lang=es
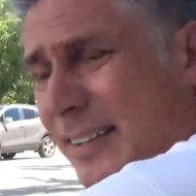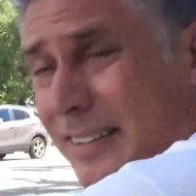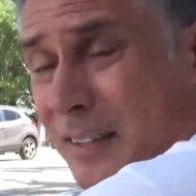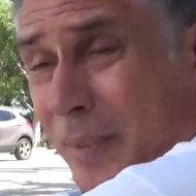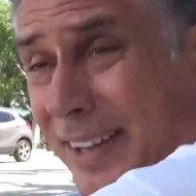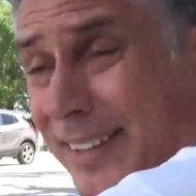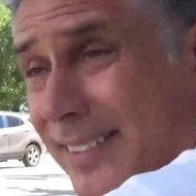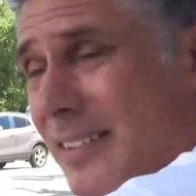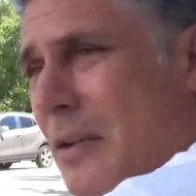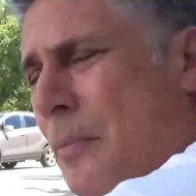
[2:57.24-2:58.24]
este
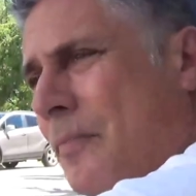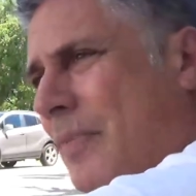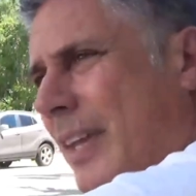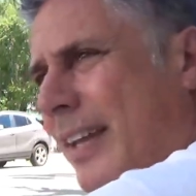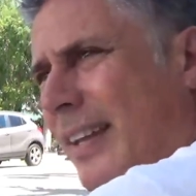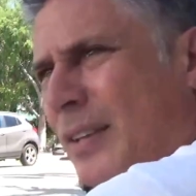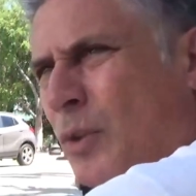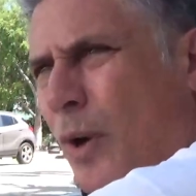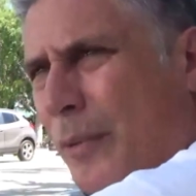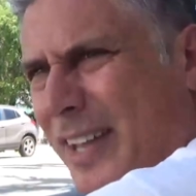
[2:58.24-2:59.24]
país, eh, eh,
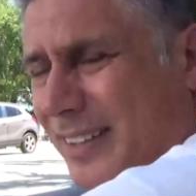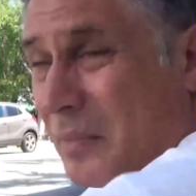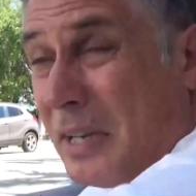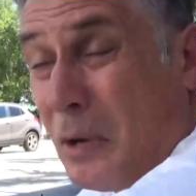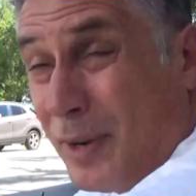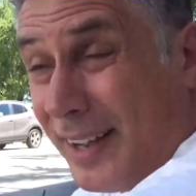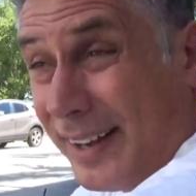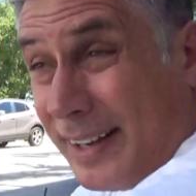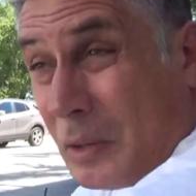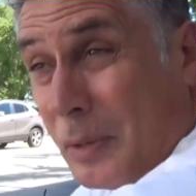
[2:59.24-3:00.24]
no había terminado una
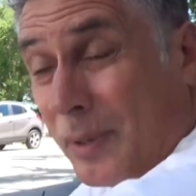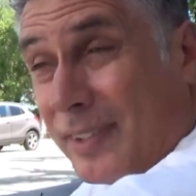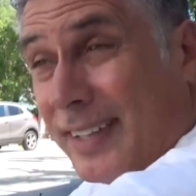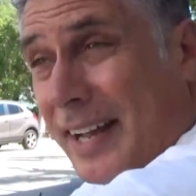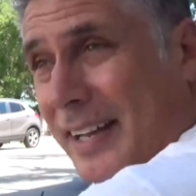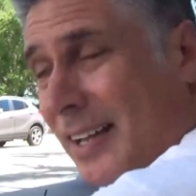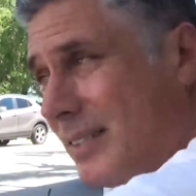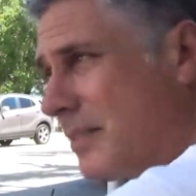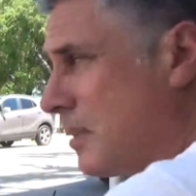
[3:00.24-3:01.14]
carrera universitaria.